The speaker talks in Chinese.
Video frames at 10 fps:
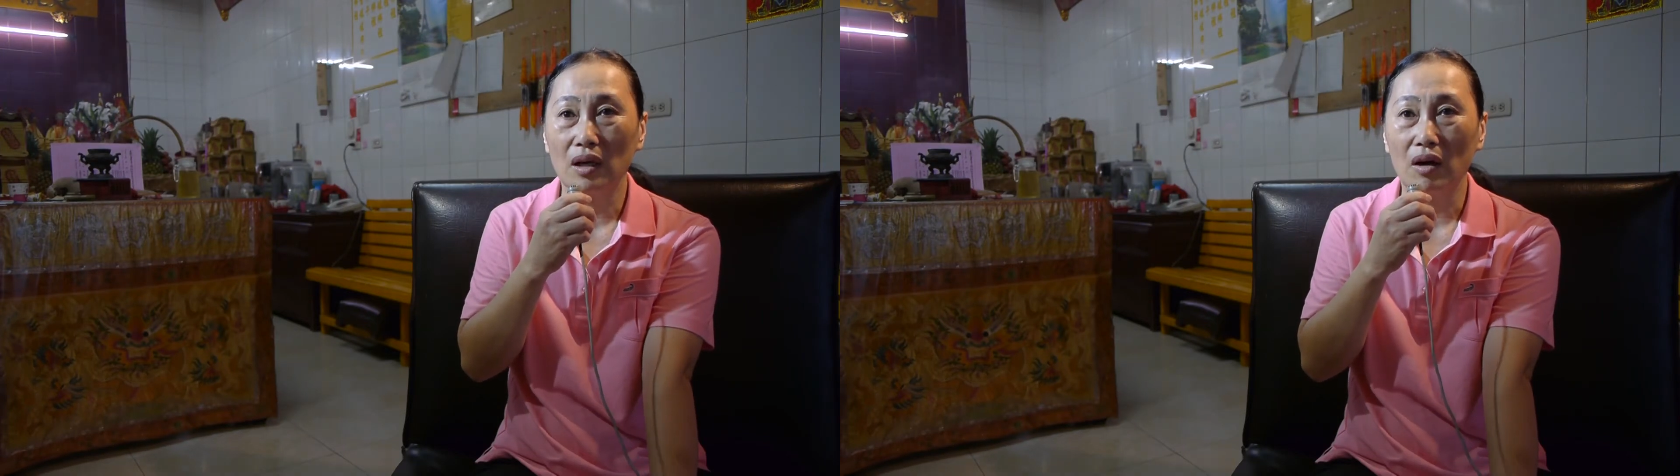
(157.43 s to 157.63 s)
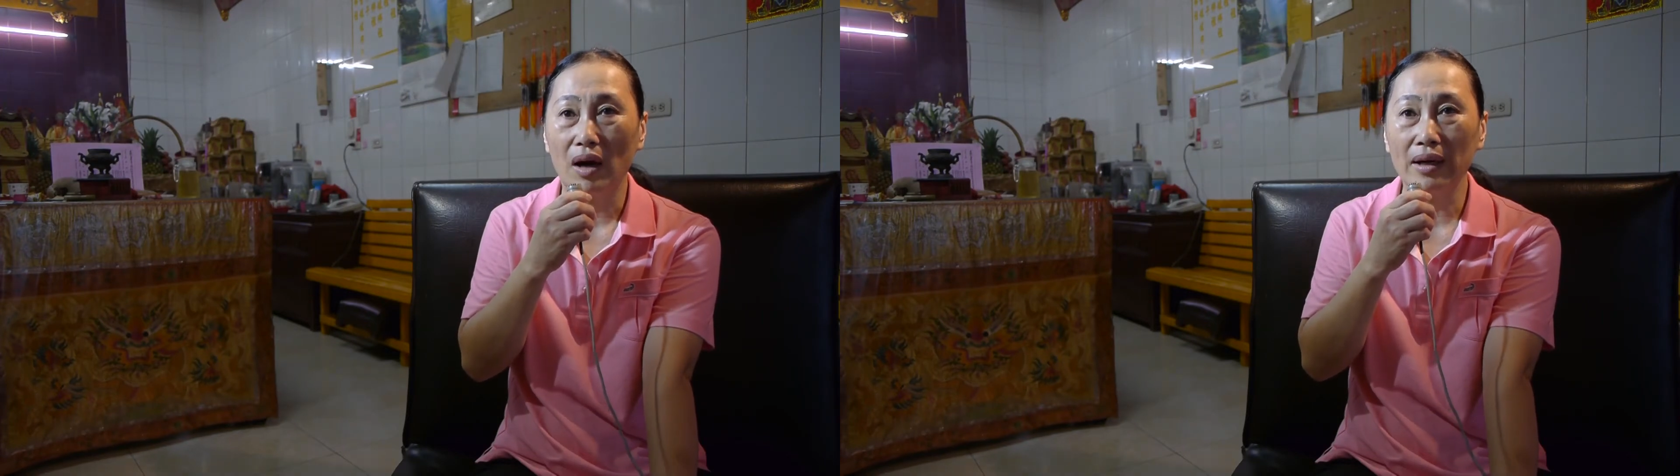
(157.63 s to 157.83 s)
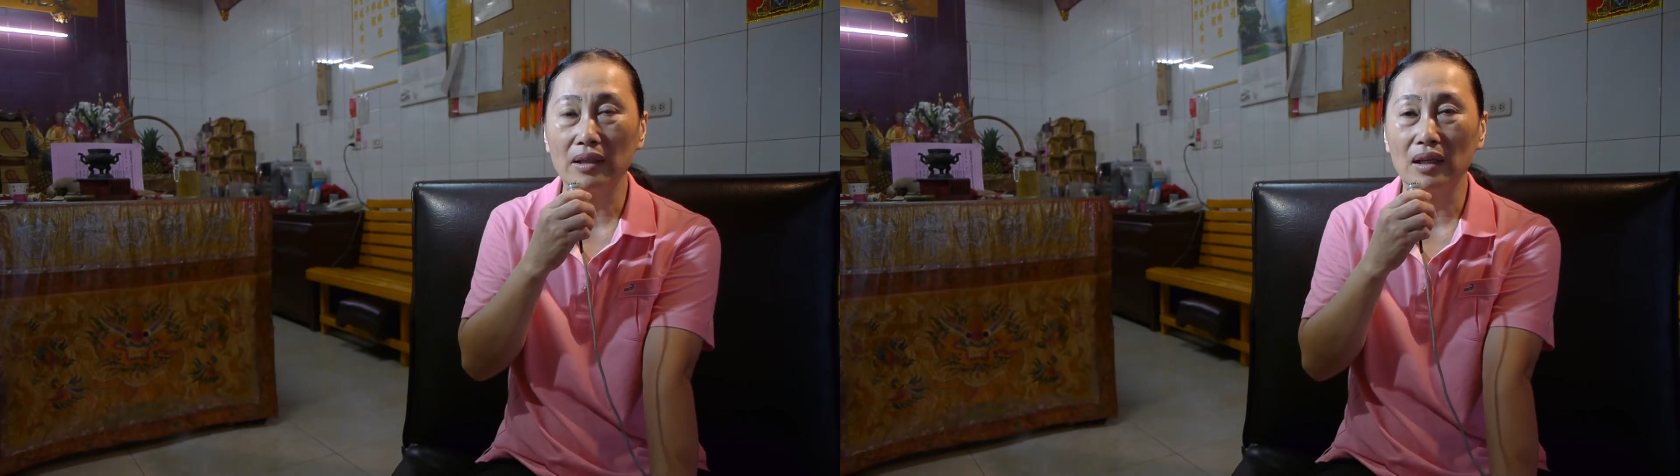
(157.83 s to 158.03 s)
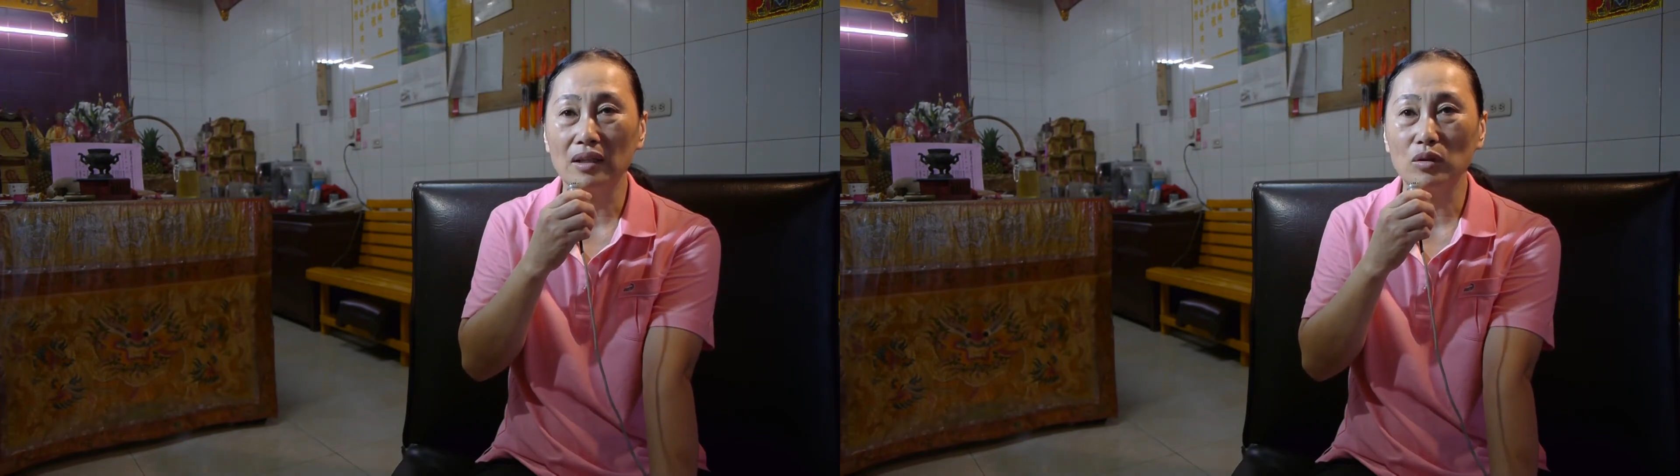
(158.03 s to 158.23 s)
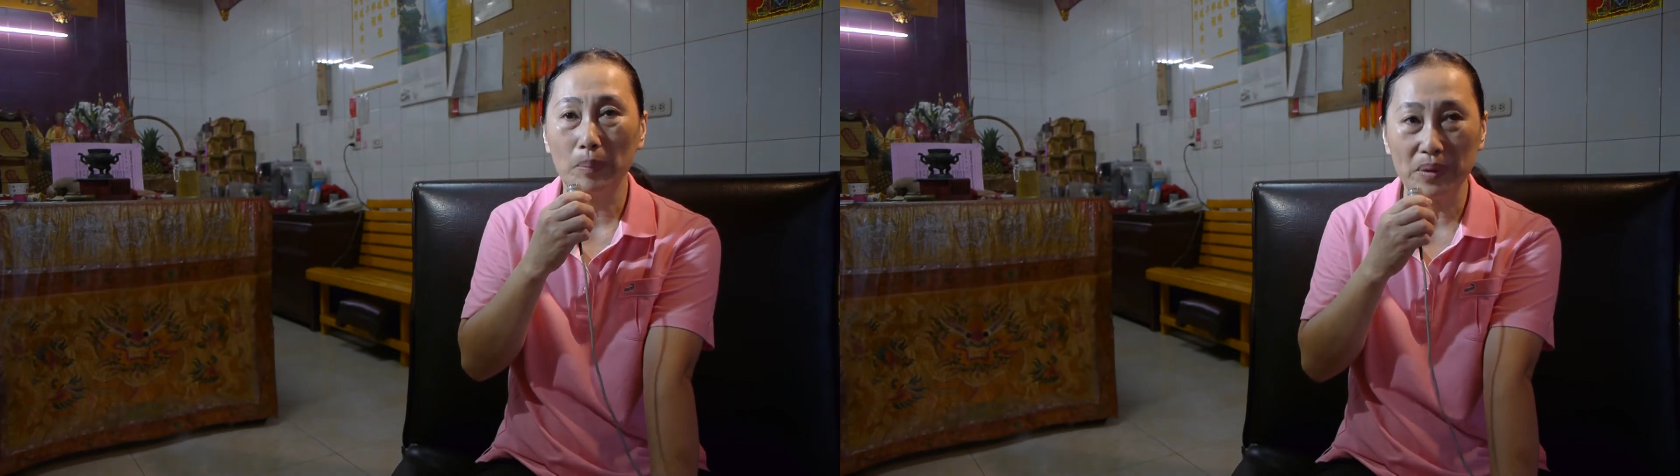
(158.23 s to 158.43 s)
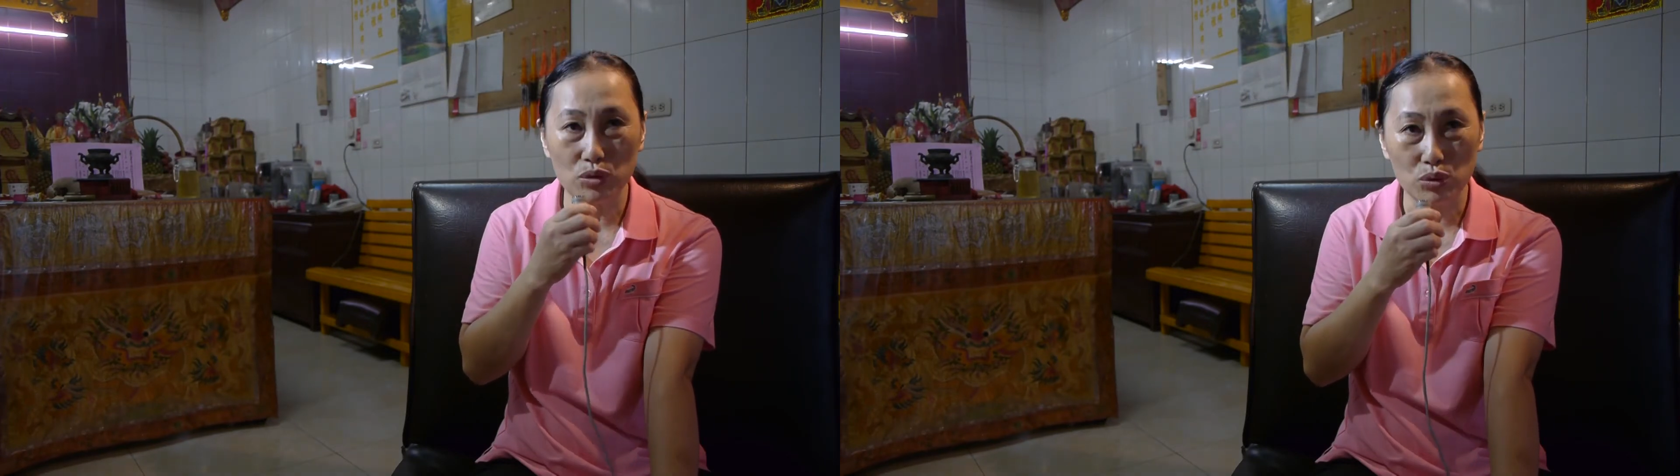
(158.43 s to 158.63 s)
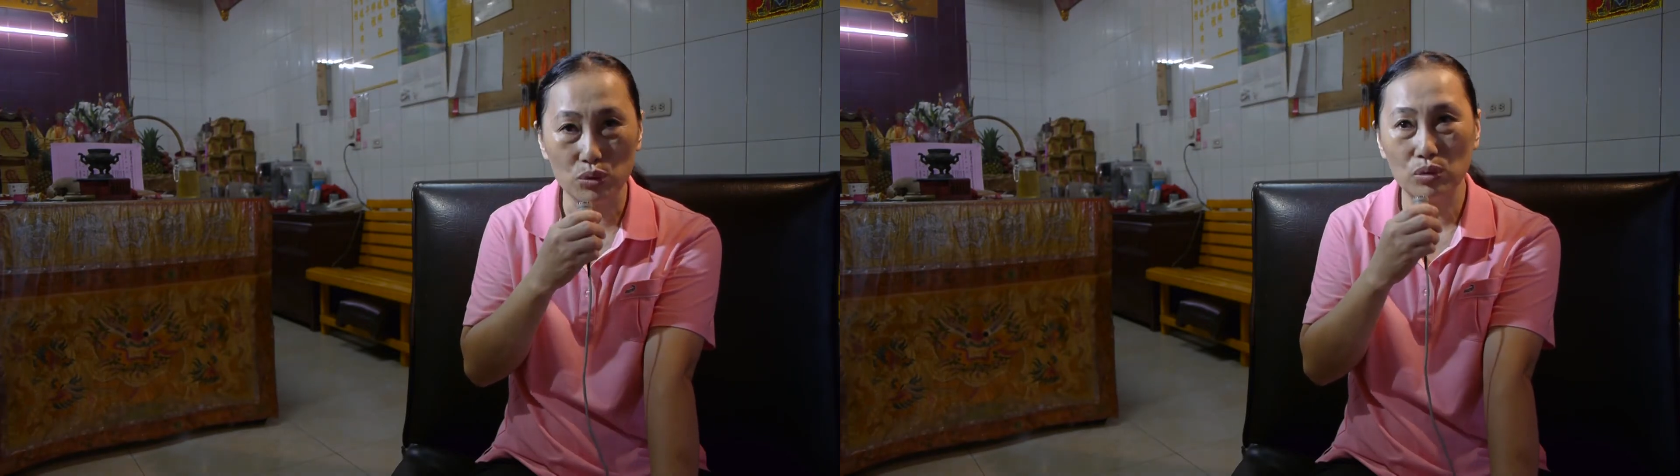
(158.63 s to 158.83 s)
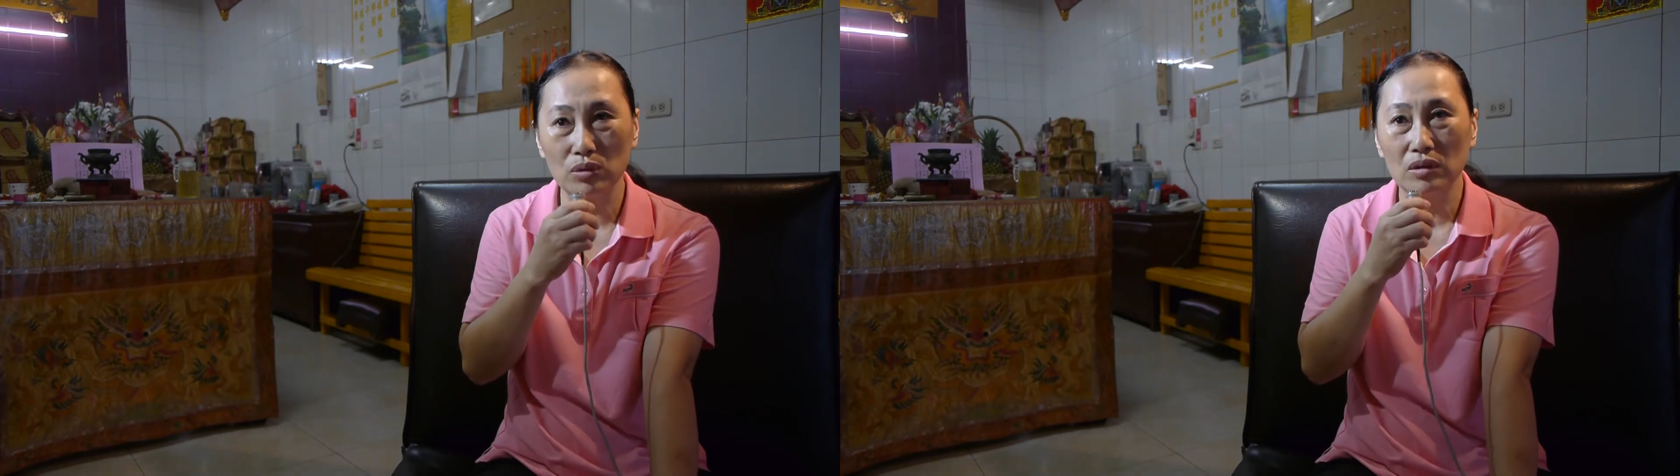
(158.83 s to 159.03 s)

吼啊，因来带秘书，